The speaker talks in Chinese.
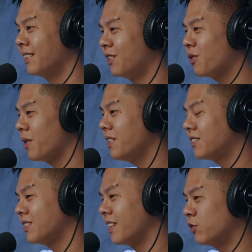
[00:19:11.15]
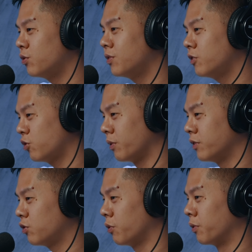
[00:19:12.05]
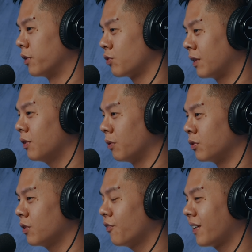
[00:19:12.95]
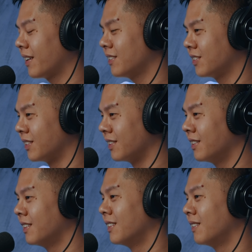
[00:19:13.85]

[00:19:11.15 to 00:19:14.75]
你如果一直延续着旧有的传统，就是放那些